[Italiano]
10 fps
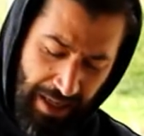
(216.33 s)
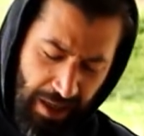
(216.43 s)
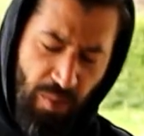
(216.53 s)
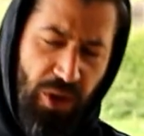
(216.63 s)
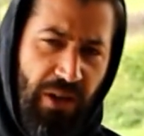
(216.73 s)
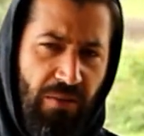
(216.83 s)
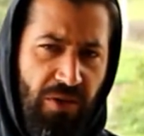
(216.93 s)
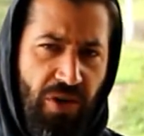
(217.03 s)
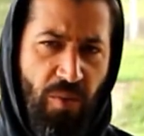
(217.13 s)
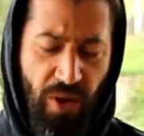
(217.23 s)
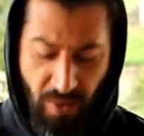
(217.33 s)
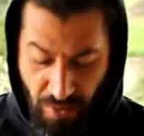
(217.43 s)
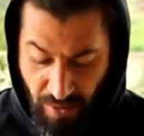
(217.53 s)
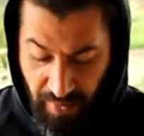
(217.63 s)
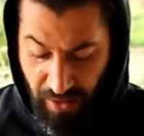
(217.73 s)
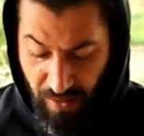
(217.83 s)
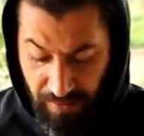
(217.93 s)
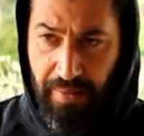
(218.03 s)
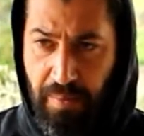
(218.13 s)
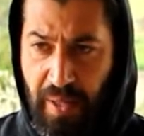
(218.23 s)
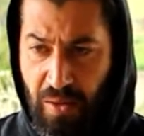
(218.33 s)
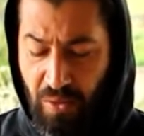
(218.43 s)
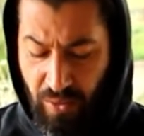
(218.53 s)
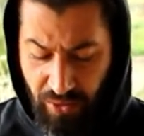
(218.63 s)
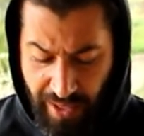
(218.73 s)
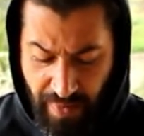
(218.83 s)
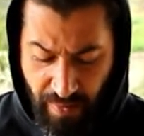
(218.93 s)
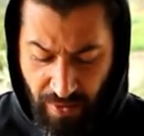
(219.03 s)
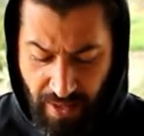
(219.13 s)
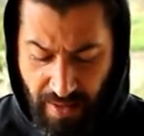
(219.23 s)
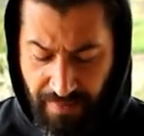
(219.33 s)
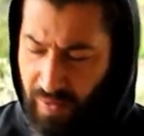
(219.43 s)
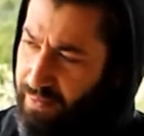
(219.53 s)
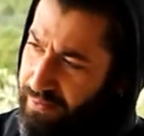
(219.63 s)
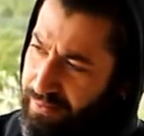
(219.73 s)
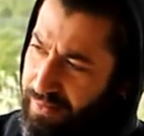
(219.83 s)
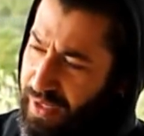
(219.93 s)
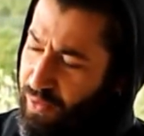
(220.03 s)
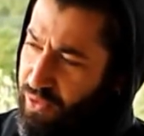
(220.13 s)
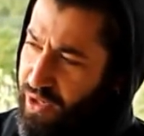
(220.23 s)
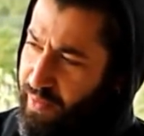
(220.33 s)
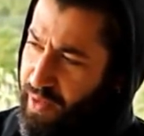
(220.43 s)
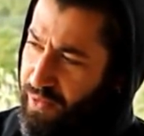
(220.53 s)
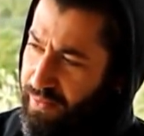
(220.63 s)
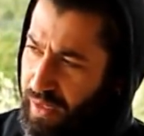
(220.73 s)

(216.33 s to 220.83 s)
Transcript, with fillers: è un modello diciamo economico eh, però noi ce l'abbiamo da da quanto ce l'abbiamo?